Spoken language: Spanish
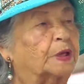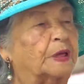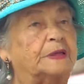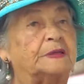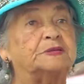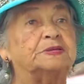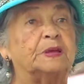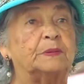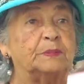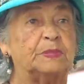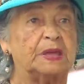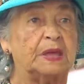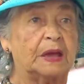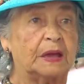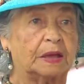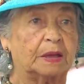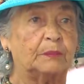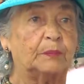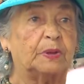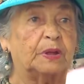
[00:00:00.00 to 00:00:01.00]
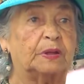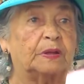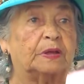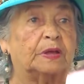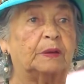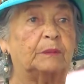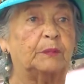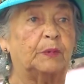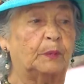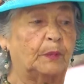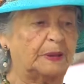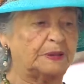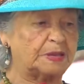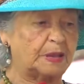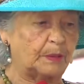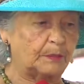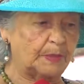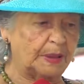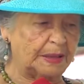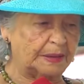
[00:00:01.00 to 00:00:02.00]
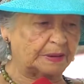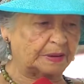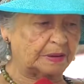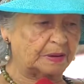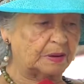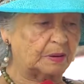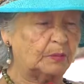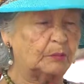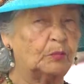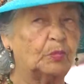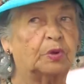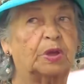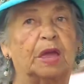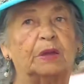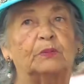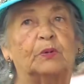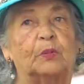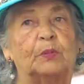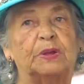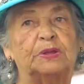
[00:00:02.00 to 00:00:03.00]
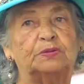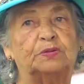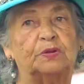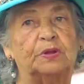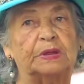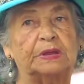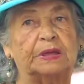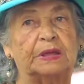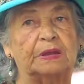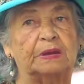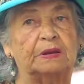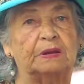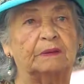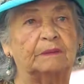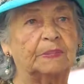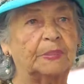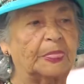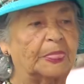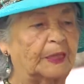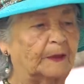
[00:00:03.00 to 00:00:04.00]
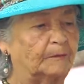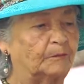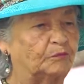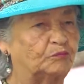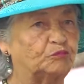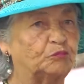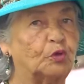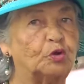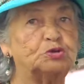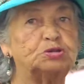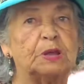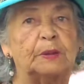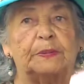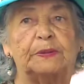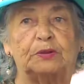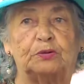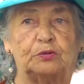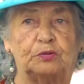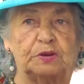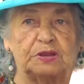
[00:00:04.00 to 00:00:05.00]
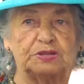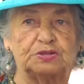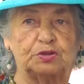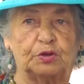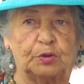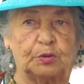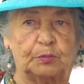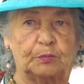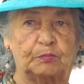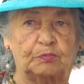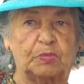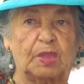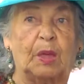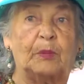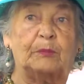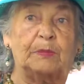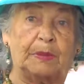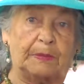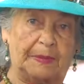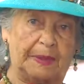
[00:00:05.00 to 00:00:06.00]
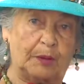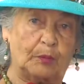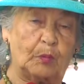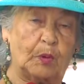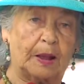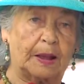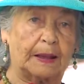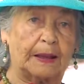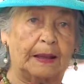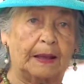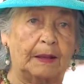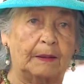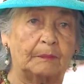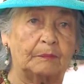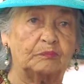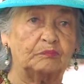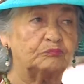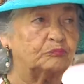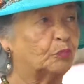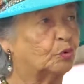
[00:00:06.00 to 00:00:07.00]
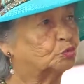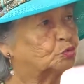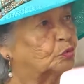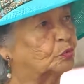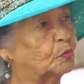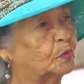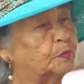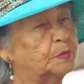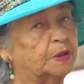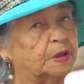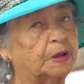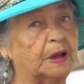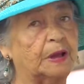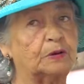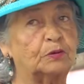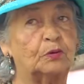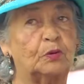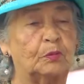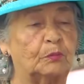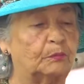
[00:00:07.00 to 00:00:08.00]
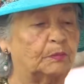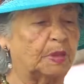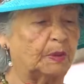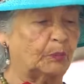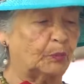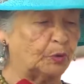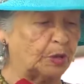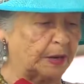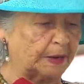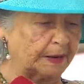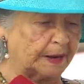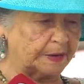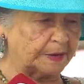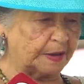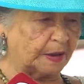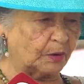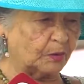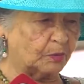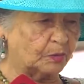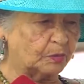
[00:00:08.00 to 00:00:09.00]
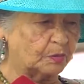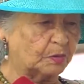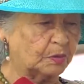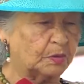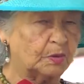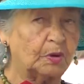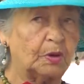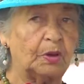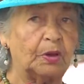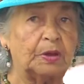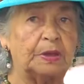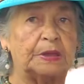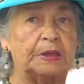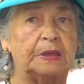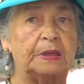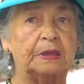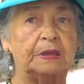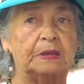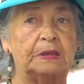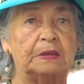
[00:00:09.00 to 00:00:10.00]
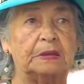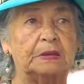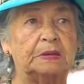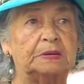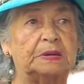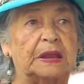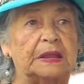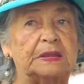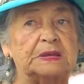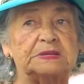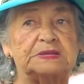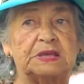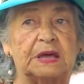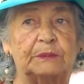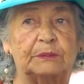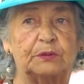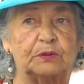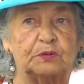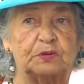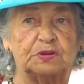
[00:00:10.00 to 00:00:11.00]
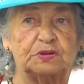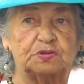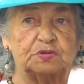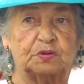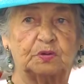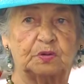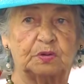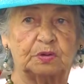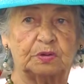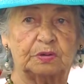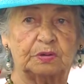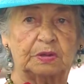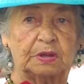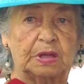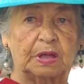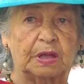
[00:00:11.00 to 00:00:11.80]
porque dice mi hija que me, que me va a llamar, porque hay momentos en que no saben dónde estoy me vengo acá, yo tomo mi carro, me voy al Callao y, nadie sabe dónde estoy.